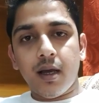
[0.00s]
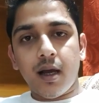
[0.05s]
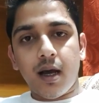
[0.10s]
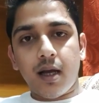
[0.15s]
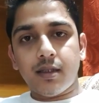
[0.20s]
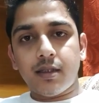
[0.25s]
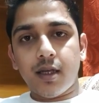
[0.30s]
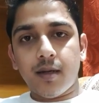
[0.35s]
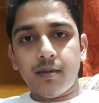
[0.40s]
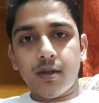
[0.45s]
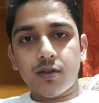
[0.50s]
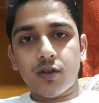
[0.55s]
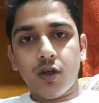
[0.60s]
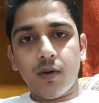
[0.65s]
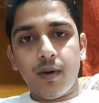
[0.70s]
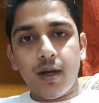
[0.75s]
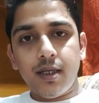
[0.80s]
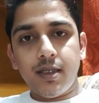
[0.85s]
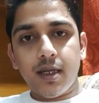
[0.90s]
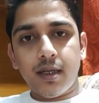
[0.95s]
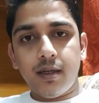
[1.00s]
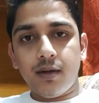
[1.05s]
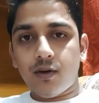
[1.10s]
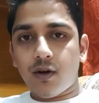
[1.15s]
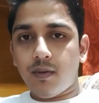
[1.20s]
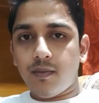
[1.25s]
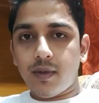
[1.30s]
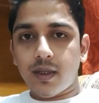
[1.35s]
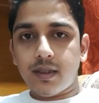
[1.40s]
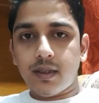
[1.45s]
আজকে আমরা সবাই জানি
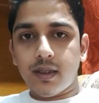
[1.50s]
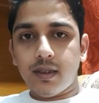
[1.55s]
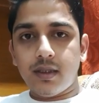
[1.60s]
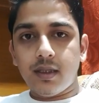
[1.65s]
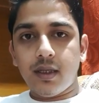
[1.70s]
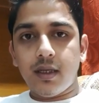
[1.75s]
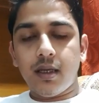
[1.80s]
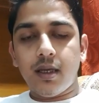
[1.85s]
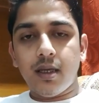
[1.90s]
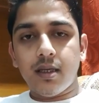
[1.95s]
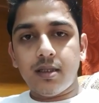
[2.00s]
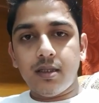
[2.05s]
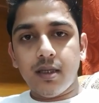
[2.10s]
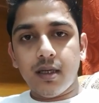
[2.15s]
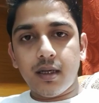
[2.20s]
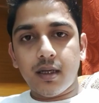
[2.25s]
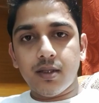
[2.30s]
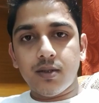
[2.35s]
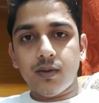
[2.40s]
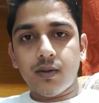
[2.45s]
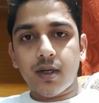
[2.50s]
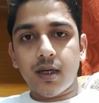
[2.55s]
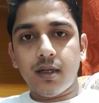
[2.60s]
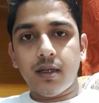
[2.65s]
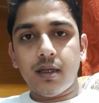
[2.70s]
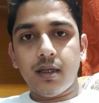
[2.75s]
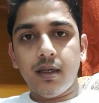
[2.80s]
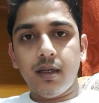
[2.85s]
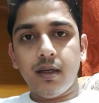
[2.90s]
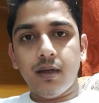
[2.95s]
কম বেশি যে এশিয়ার কিছু
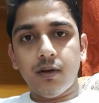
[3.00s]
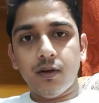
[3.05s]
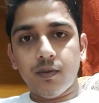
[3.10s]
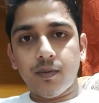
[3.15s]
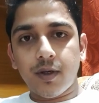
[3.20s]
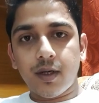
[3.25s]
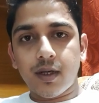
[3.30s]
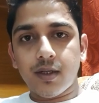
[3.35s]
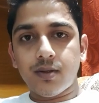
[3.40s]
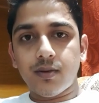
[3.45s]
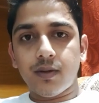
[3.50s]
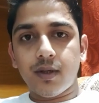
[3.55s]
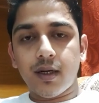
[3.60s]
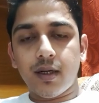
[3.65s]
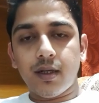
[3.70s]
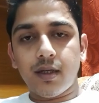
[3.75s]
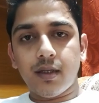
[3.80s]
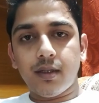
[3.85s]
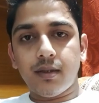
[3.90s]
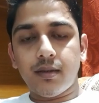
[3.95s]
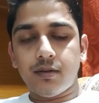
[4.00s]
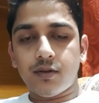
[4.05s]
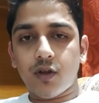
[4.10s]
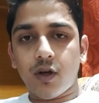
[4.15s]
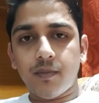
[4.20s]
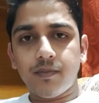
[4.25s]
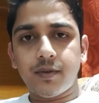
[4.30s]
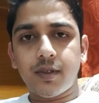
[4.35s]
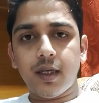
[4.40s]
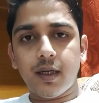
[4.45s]
কান্ট্রি ইউরোপের কিছু কান্ট্রি
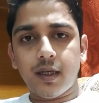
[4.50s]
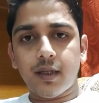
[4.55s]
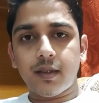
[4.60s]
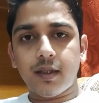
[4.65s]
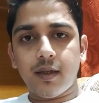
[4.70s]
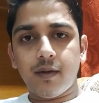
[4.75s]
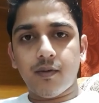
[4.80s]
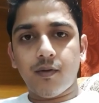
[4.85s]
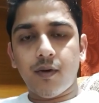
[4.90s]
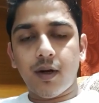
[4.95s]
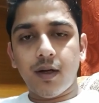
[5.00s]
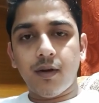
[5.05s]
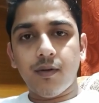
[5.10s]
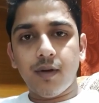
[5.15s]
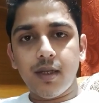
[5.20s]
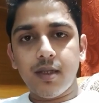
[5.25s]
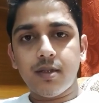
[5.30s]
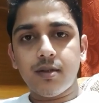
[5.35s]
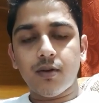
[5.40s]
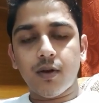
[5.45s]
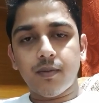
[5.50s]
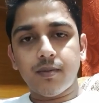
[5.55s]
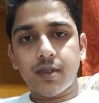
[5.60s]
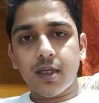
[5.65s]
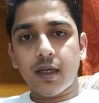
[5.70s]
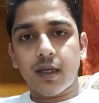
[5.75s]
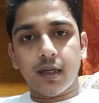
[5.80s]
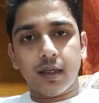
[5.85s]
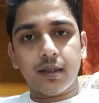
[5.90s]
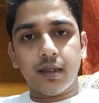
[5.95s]
সব জায়গাতেই ওয়ার্ল্ড ওয়াইজ সব
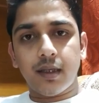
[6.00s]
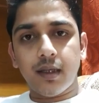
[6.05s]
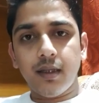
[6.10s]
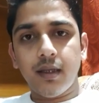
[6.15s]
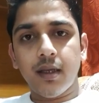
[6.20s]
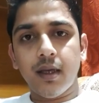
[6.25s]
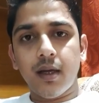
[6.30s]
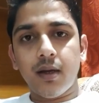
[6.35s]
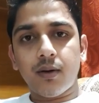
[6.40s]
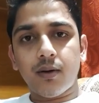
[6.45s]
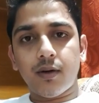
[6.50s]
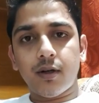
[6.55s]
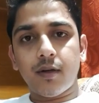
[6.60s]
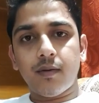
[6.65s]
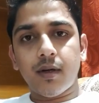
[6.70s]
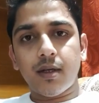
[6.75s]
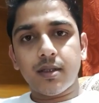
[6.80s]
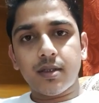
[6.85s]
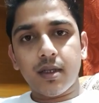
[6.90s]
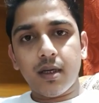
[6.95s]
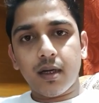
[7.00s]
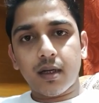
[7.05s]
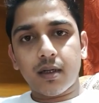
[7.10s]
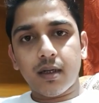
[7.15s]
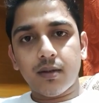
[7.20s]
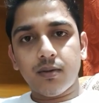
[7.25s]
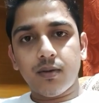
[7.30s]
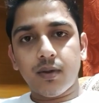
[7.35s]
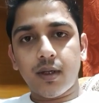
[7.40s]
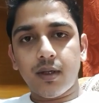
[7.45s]
জায়গাতেই করোনা ভাইরাসে
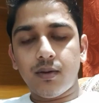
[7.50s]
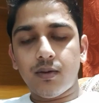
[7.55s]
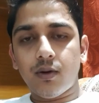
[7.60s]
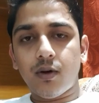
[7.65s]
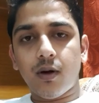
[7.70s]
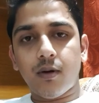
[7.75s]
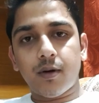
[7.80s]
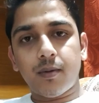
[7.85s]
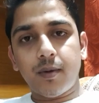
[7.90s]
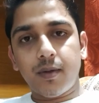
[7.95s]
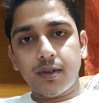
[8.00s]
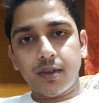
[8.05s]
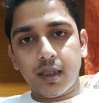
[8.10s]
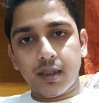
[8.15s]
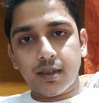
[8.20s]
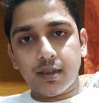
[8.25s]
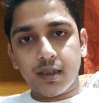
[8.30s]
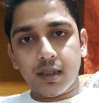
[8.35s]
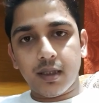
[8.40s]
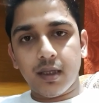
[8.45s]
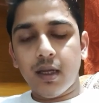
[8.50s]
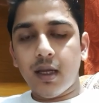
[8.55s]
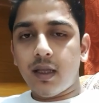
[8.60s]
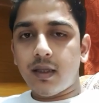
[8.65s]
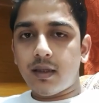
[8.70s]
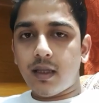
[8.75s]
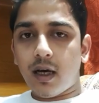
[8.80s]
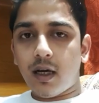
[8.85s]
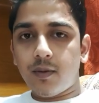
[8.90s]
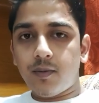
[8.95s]
আক্রান্ত কিন্তু খবর পাওয়া যাচ্ছে
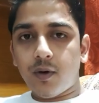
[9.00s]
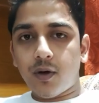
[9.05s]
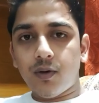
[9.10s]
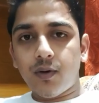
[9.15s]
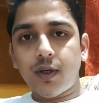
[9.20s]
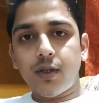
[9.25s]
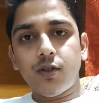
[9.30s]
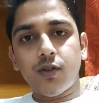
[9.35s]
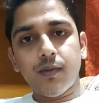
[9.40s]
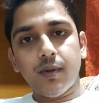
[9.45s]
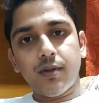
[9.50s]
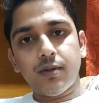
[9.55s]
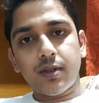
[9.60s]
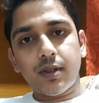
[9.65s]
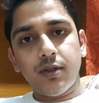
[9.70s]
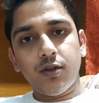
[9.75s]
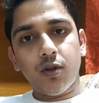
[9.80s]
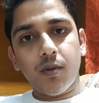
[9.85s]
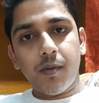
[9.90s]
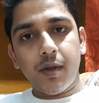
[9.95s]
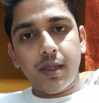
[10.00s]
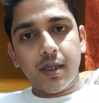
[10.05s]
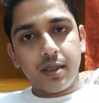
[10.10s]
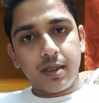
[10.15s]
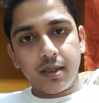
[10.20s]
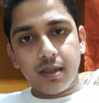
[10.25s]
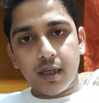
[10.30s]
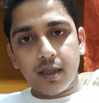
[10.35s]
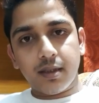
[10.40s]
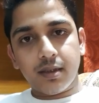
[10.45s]
তারপরও কিছু মানুষ কিন্তু
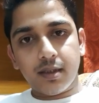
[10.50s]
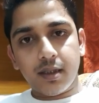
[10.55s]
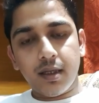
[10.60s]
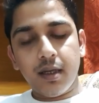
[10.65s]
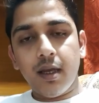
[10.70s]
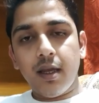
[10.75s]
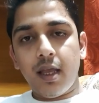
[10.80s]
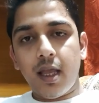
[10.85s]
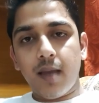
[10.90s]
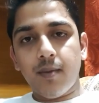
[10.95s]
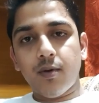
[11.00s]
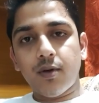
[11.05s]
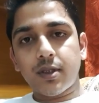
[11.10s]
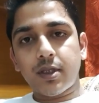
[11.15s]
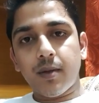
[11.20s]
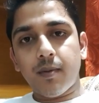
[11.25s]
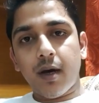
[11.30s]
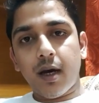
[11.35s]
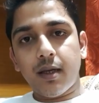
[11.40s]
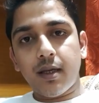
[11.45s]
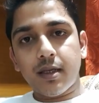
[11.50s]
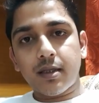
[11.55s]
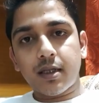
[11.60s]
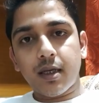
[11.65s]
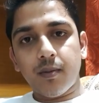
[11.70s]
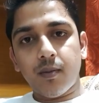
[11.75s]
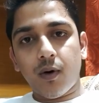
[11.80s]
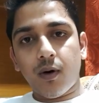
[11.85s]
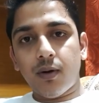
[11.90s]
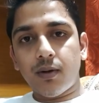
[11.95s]
বিদেশে যাচ্ছে এবং সে ভাইরাসকে
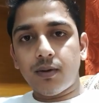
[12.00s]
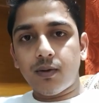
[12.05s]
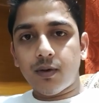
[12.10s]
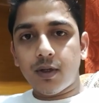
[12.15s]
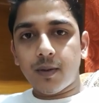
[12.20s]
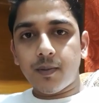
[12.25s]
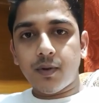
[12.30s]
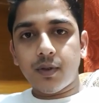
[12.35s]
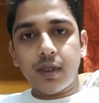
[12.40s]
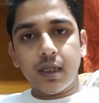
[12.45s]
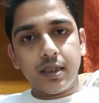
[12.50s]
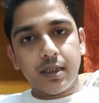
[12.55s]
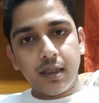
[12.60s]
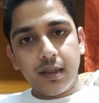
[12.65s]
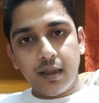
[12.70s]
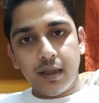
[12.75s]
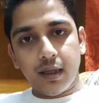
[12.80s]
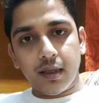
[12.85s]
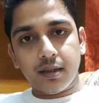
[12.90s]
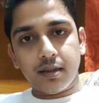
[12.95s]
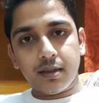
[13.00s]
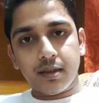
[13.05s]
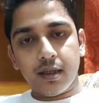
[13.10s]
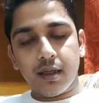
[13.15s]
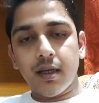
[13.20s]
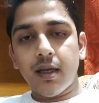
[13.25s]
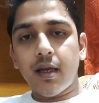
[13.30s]
বহন করে পর দেশে নিয়ে আসছে